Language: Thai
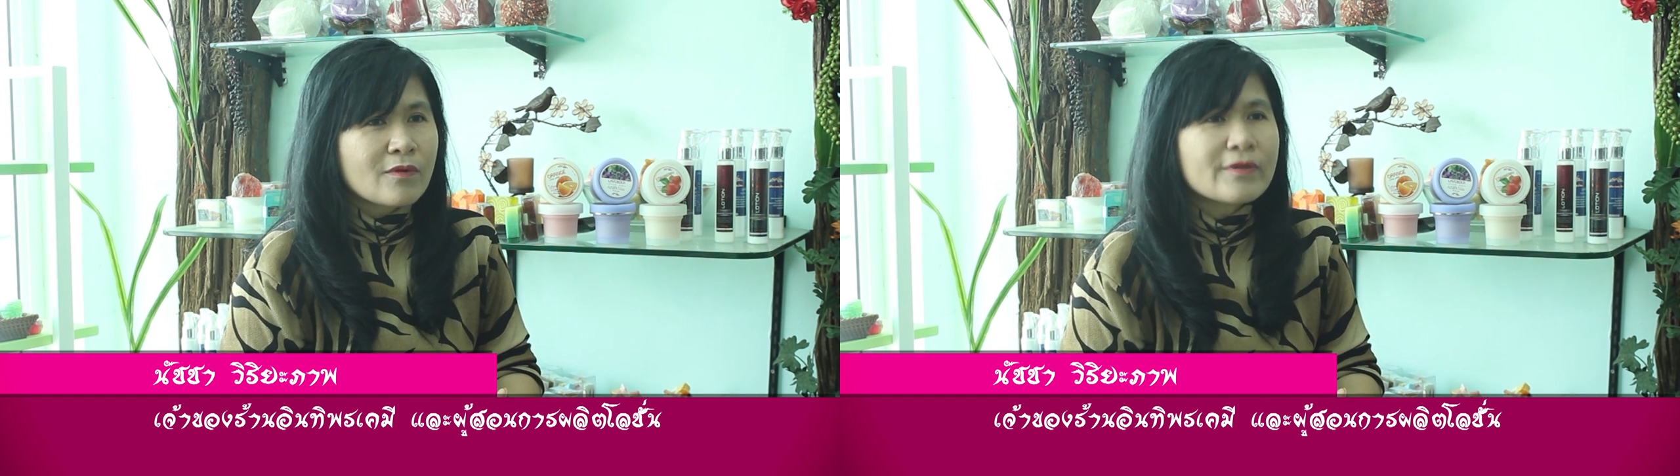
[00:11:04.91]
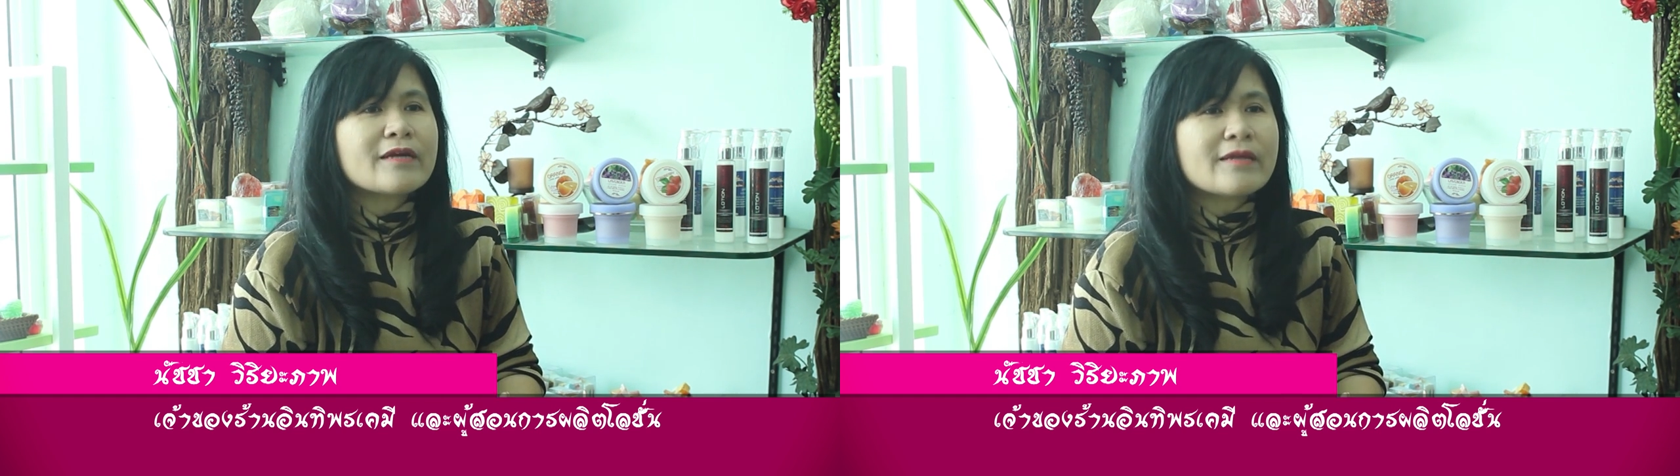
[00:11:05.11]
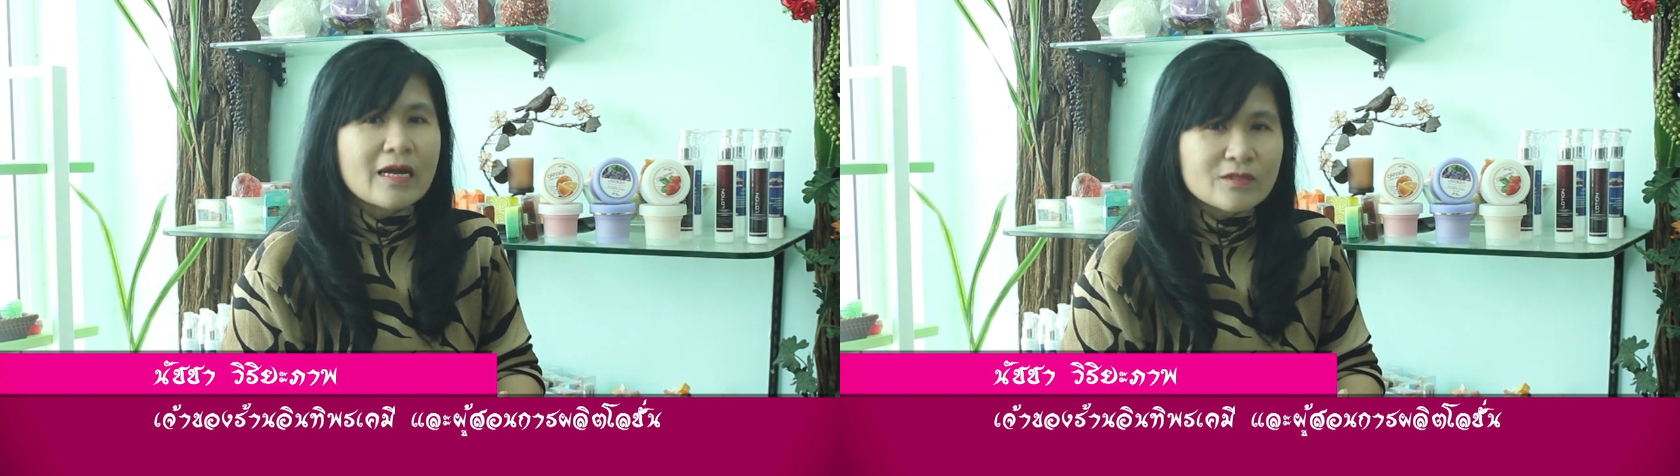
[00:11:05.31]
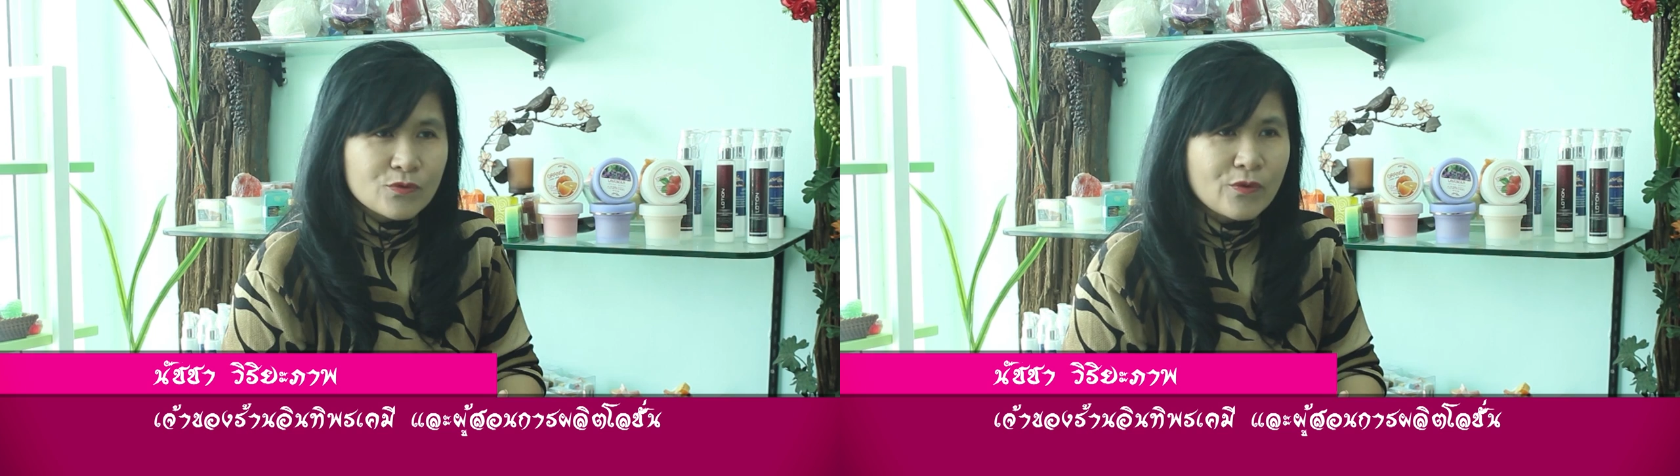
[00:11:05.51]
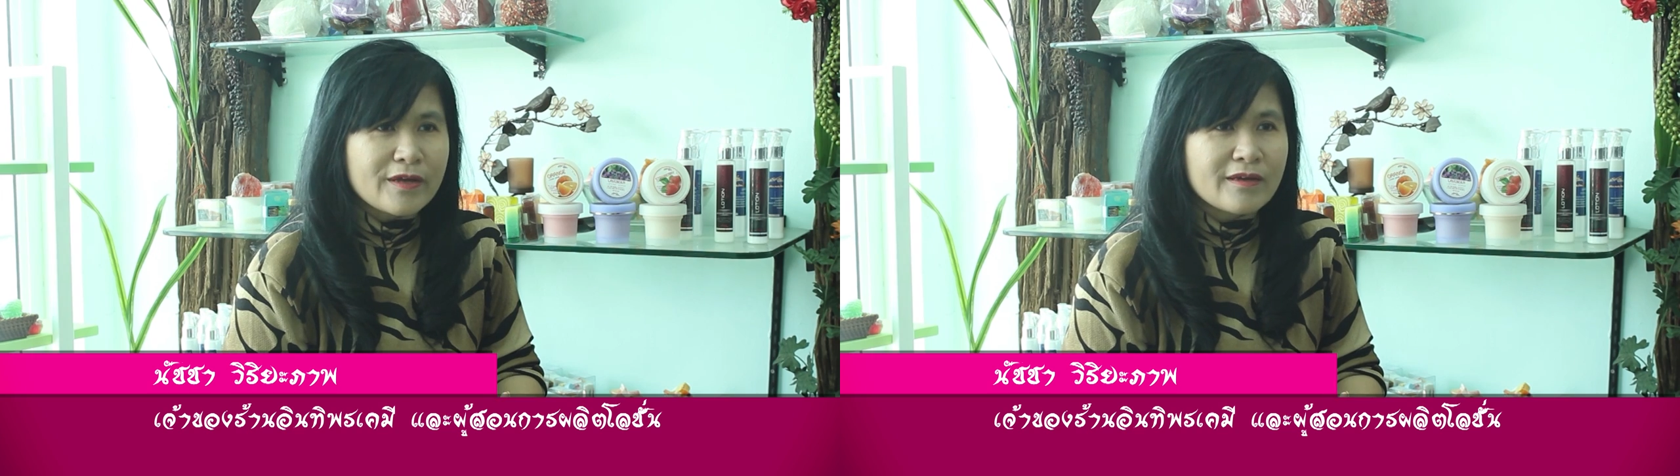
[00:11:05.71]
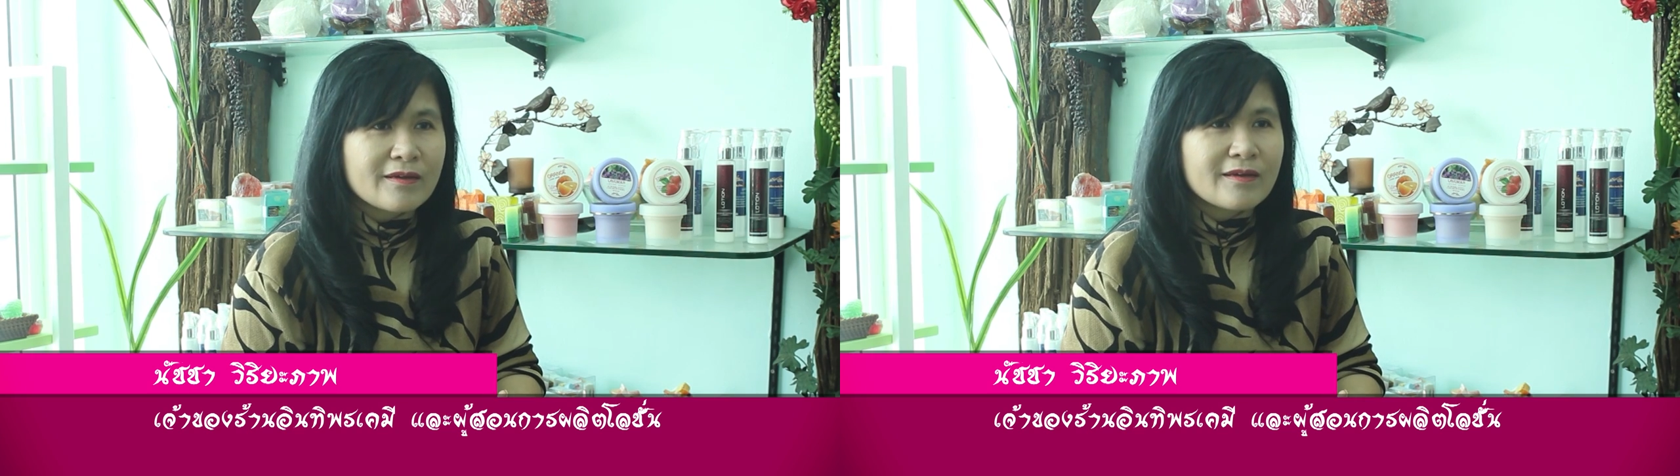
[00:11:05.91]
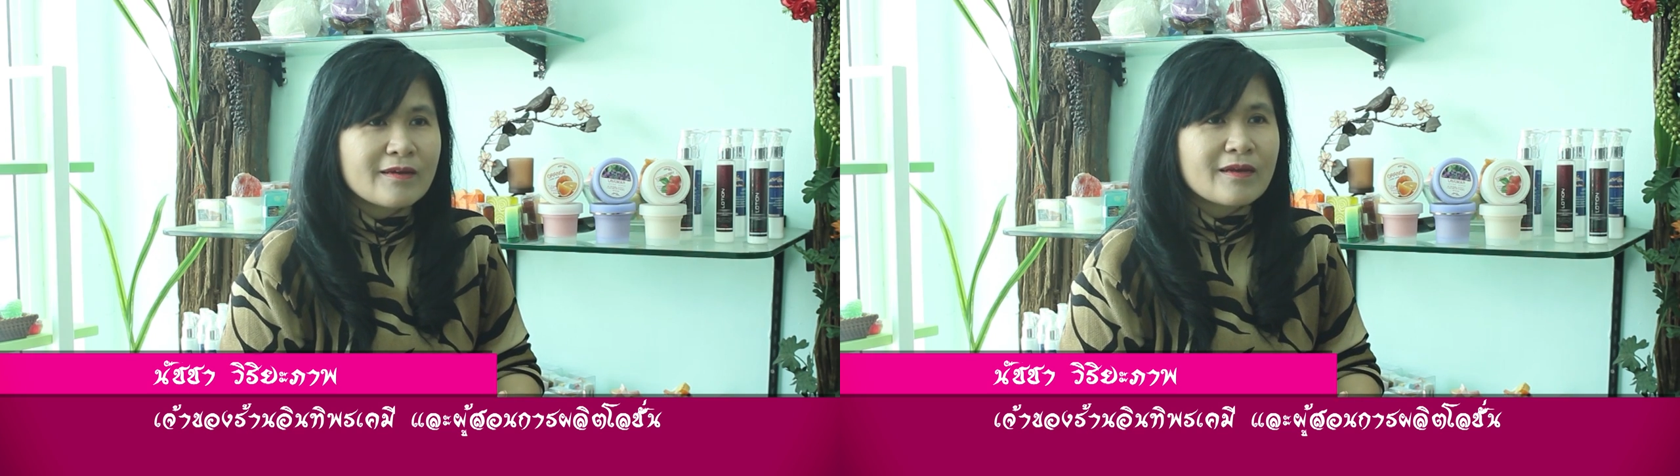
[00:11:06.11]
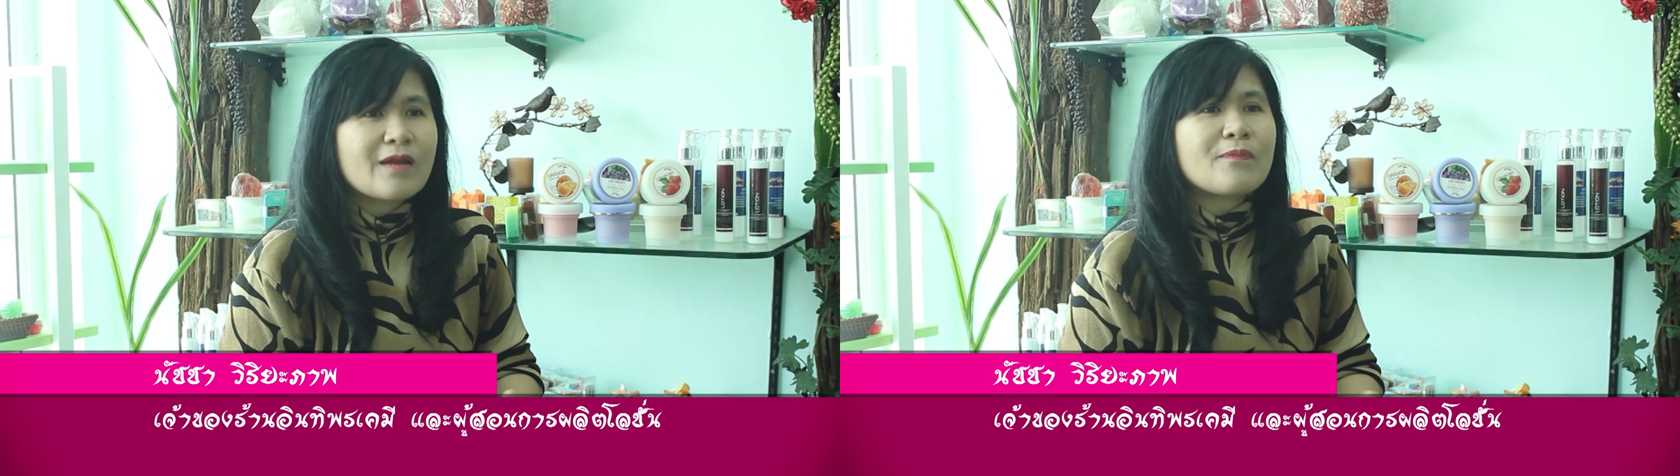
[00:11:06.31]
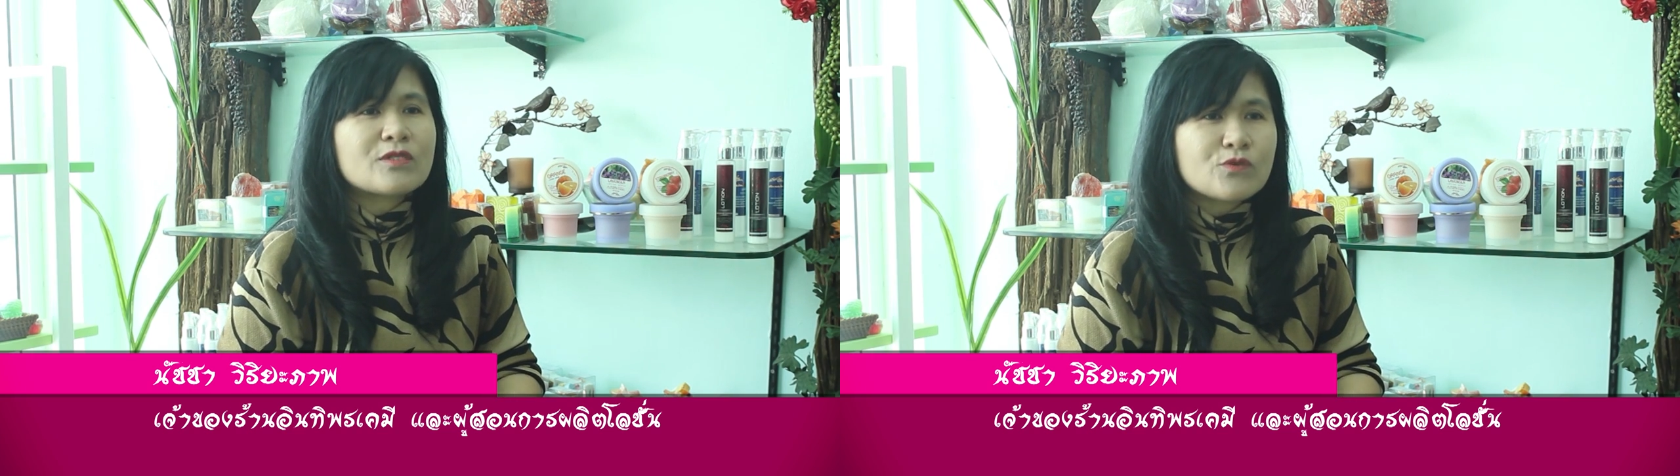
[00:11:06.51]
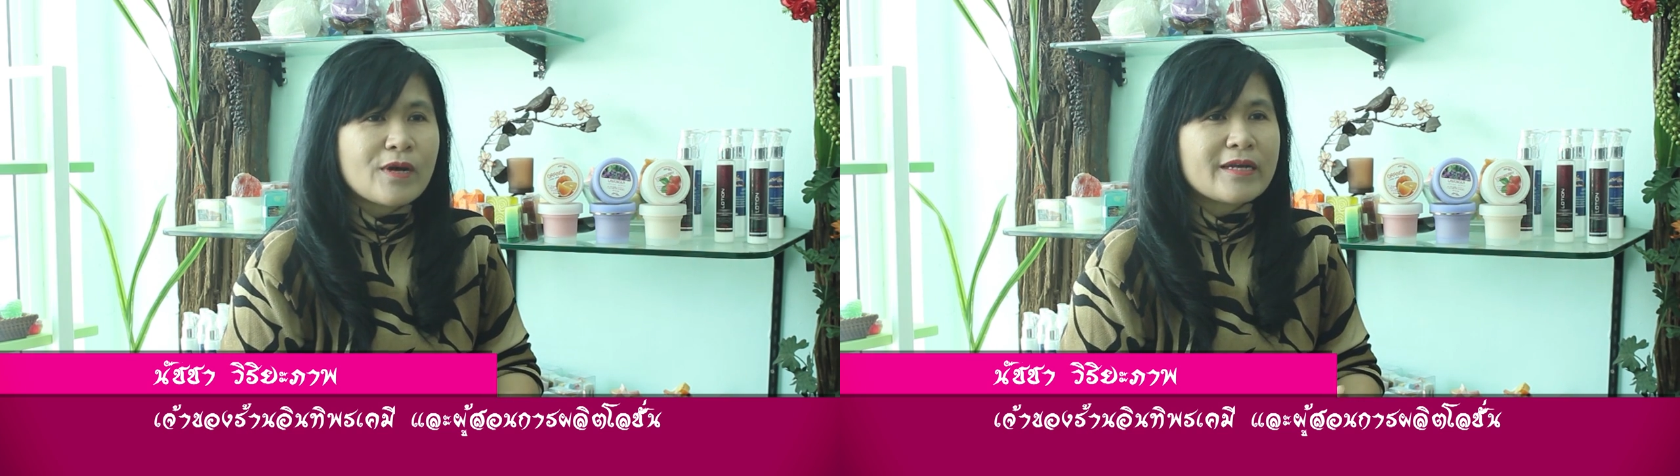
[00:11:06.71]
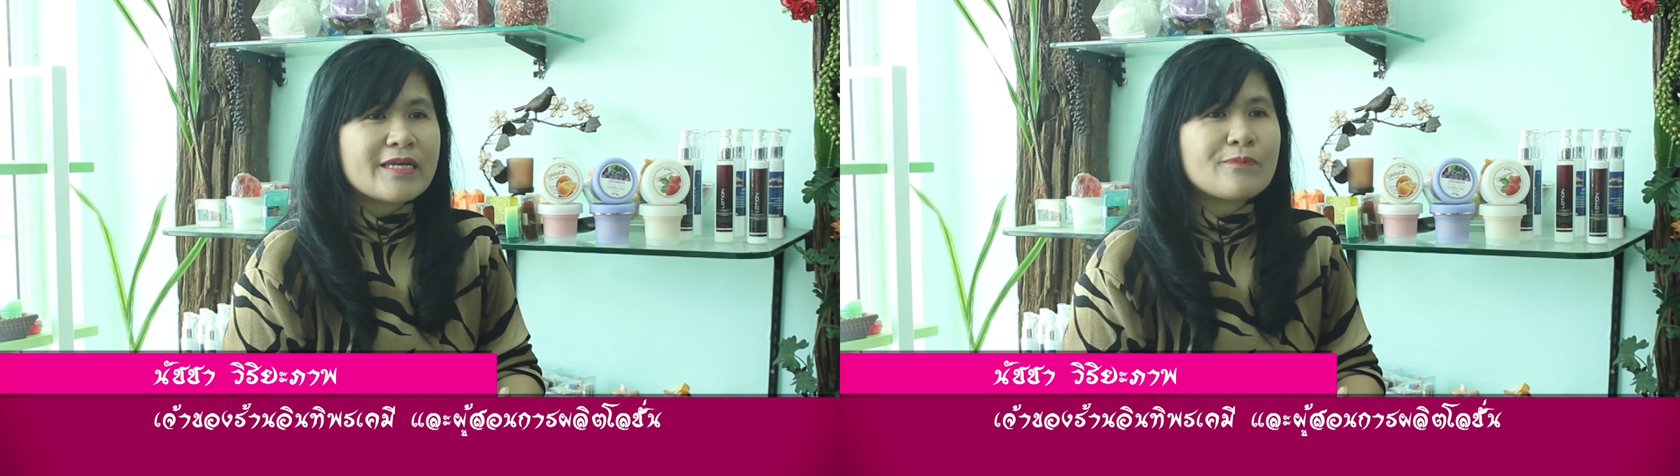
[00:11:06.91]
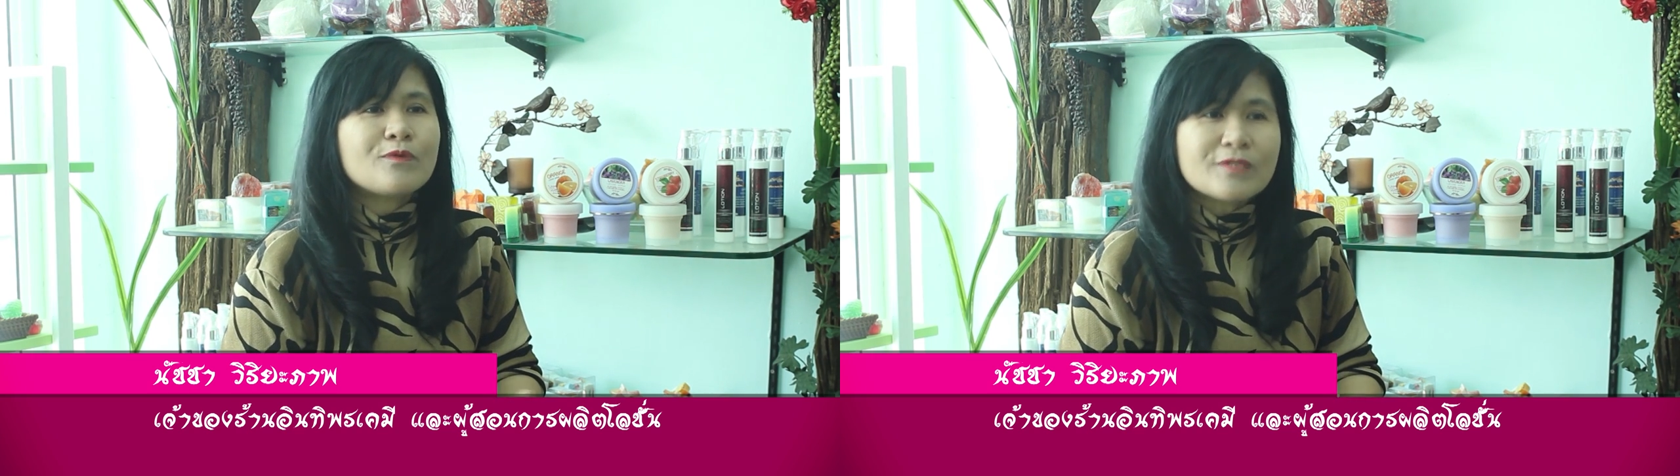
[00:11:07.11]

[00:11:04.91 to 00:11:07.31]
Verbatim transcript: ก็ยังอยากสวยและปัจจุบันนี้